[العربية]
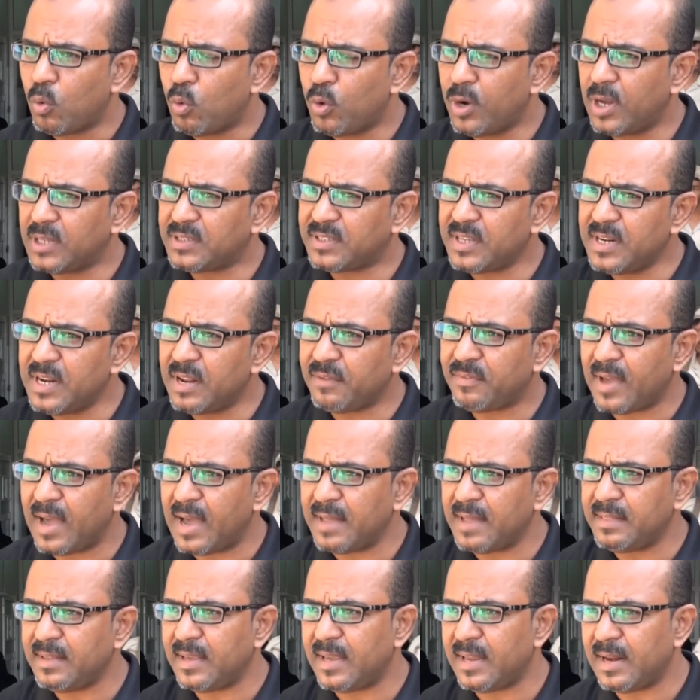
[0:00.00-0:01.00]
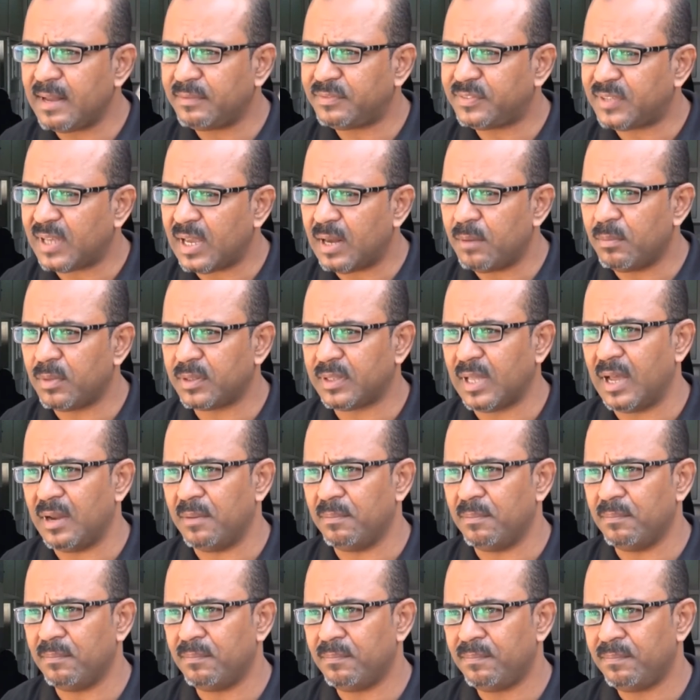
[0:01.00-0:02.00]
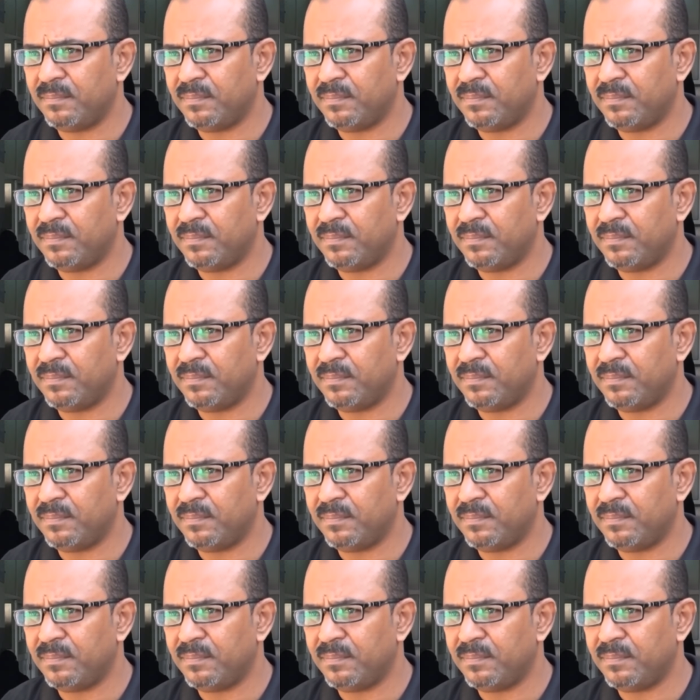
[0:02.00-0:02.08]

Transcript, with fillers: ولازلنا في هذه نفسها المطالب